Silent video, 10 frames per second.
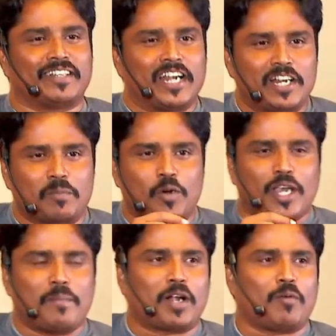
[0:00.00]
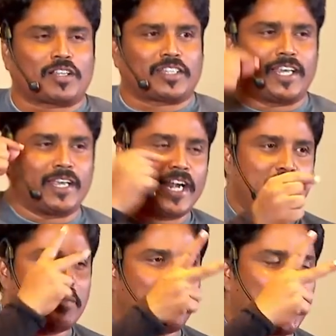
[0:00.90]
ரெண்டு முக்கியமான வார்த்தை
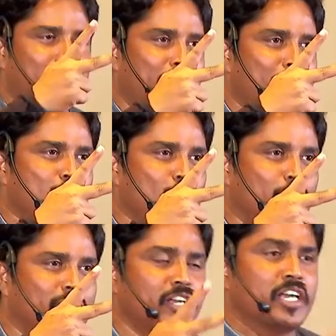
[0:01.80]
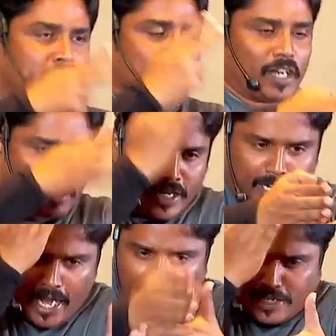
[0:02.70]
ரெண்டு பேரை பைபிள் சொல்லுது இவர்கள்
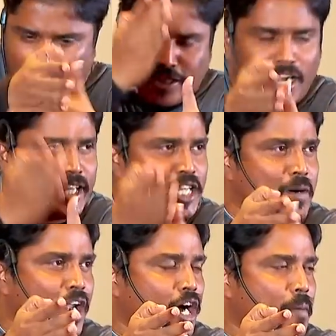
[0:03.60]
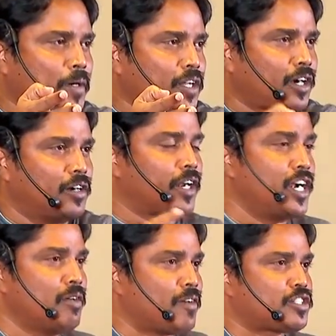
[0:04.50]
கிரியைகளினால் தான் நீதிமானாக்கப்பட்டார்கள்
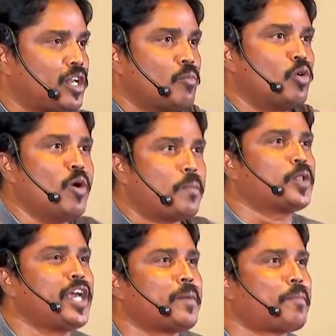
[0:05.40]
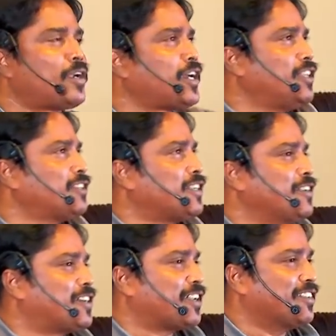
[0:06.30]
ரெண்டு வசனம் முழு புதிய ஏற்பாட்டுக்கு எதிர்த்து
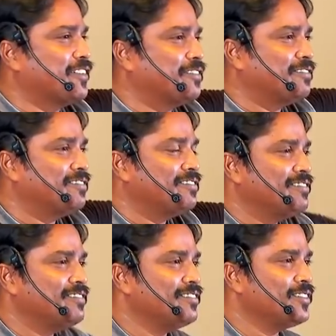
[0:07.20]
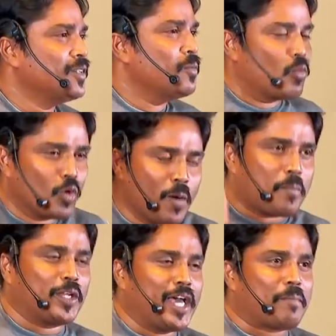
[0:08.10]
நிற்கிறது முழு
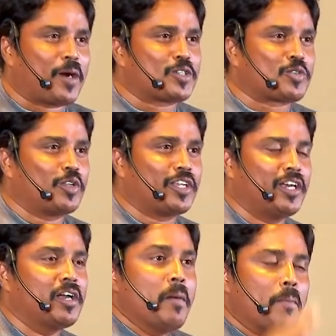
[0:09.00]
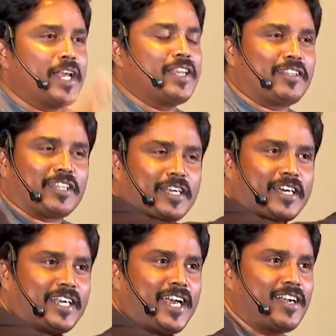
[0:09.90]
புதிய ஏற்பாடு சொல்லுது மனிதன் தன்
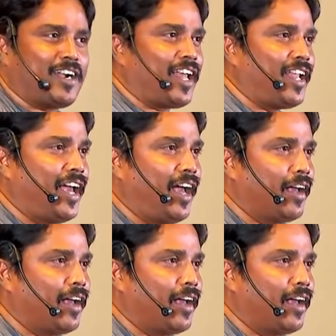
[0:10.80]
கிரியையினால் அல்ல